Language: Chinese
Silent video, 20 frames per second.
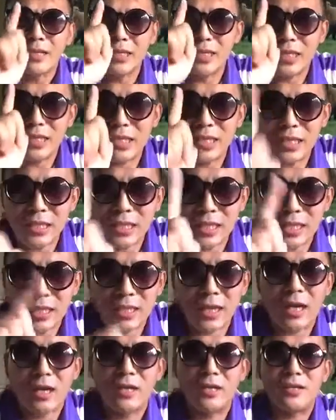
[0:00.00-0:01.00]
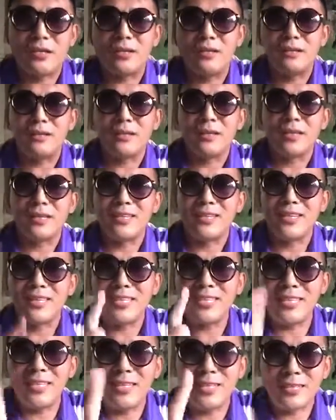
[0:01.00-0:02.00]
你自己的家人，你
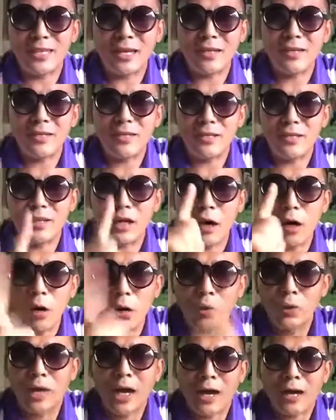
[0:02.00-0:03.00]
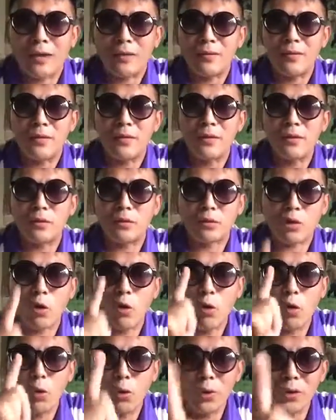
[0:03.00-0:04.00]
自己的家人，你的后代
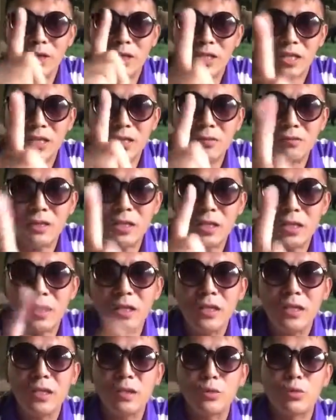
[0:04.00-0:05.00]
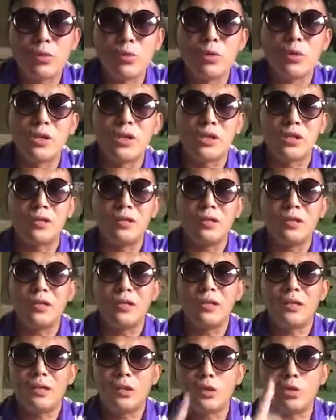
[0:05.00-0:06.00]
都会成为中国人
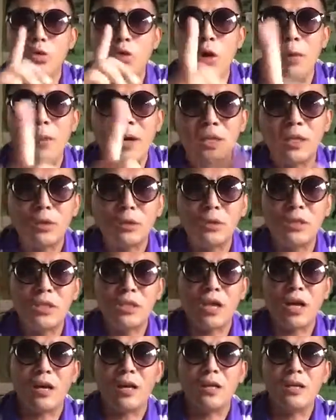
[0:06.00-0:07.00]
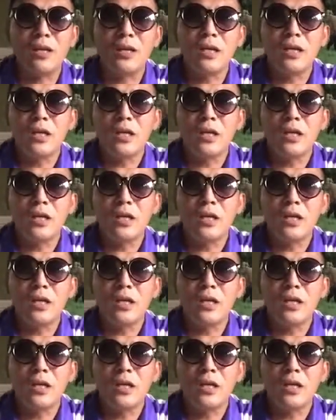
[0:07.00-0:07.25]
唾骂的对象。